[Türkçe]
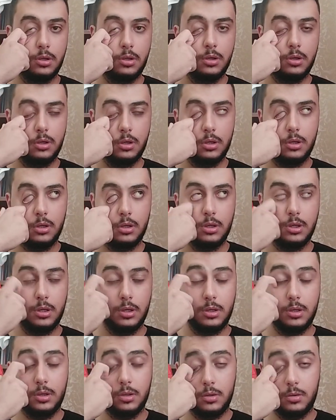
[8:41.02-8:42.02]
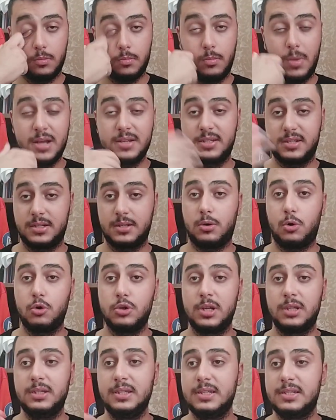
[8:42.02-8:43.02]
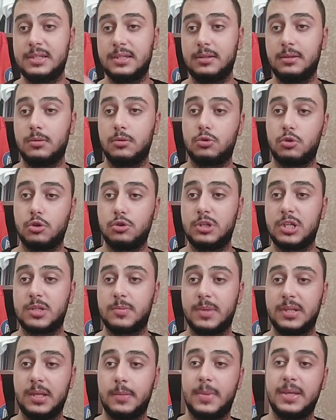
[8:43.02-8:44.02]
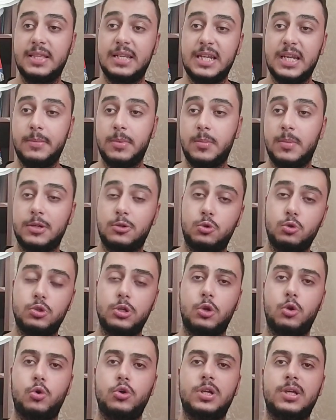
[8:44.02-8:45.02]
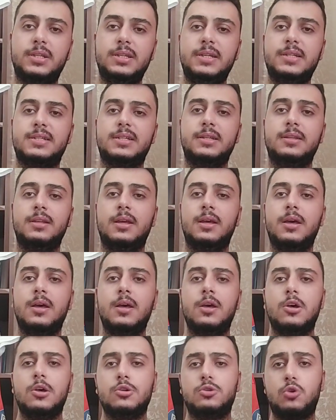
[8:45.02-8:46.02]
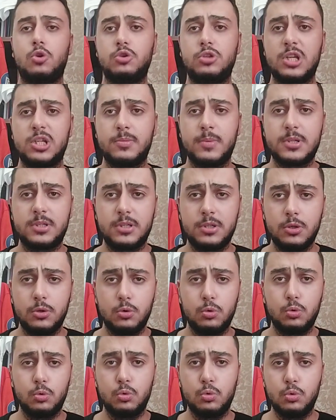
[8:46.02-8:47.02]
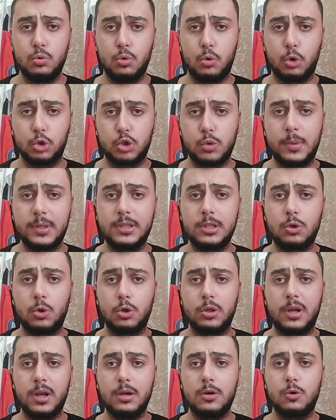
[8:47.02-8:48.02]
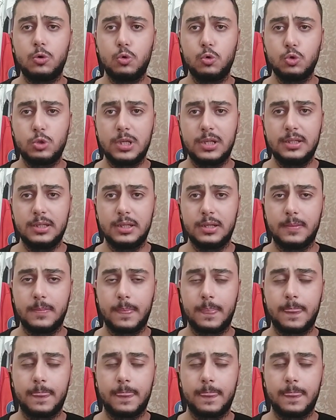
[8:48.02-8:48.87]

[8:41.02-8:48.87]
Ee, maç oynadığı için sözleşmede belirli bir maç üzeri oynadığı için sözleşmesi otomatik olarak uzadı.